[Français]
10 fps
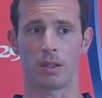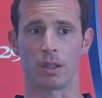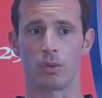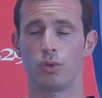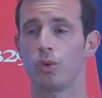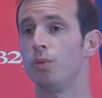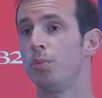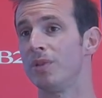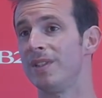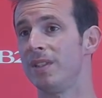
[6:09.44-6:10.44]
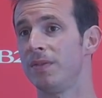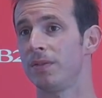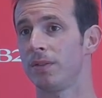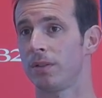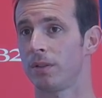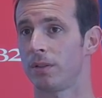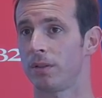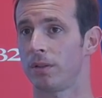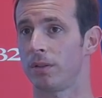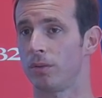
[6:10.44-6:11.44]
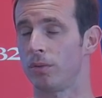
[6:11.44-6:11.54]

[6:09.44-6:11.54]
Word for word: il y a toujours du positif quand